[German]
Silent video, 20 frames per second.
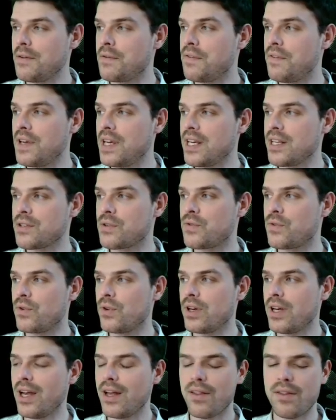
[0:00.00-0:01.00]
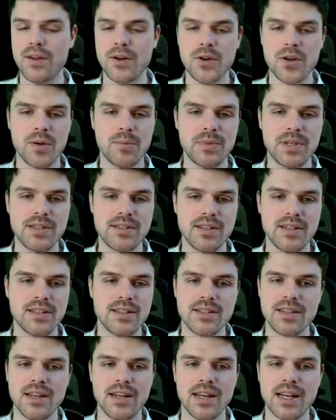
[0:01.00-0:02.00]
Fees für Ethereum, die
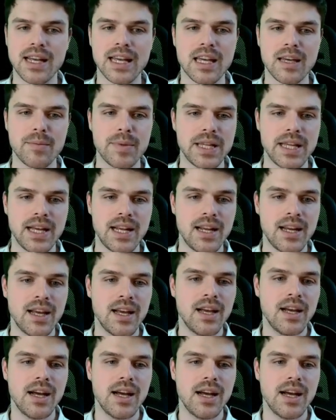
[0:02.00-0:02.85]
sind äh, kriminell.